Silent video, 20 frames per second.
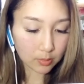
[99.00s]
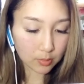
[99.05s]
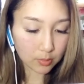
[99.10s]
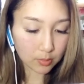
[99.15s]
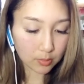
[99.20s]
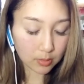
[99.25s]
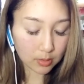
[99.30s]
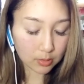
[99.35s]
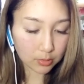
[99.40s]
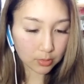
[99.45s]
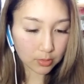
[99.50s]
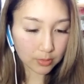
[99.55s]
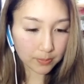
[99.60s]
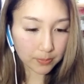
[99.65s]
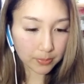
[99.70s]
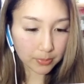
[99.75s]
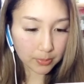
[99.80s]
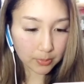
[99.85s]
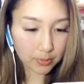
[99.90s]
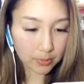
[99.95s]
こは
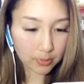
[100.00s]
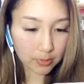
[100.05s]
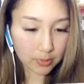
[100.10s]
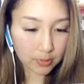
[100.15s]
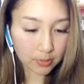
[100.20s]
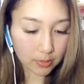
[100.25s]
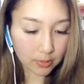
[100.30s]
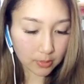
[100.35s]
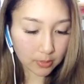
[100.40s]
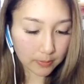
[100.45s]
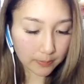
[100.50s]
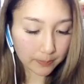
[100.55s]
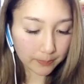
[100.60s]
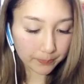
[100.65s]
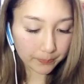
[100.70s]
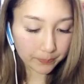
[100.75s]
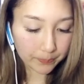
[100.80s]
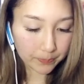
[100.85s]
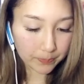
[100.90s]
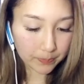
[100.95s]
ドロップをロック
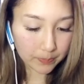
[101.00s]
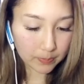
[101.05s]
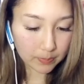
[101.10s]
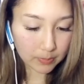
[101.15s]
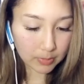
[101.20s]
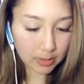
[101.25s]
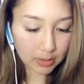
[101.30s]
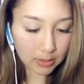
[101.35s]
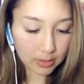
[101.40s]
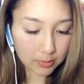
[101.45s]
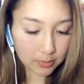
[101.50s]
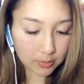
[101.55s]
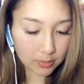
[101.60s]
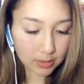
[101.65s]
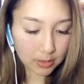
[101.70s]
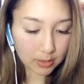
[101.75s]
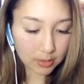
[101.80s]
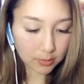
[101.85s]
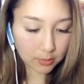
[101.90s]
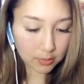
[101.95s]
まあ回復
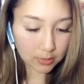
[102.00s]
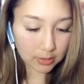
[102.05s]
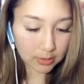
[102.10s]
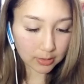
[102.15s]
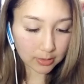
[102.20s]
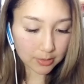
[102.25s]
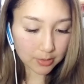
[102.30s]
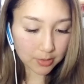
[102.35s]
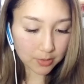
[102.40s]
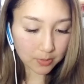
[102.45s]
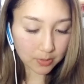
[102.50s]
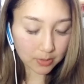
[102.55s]
があるので大丈夫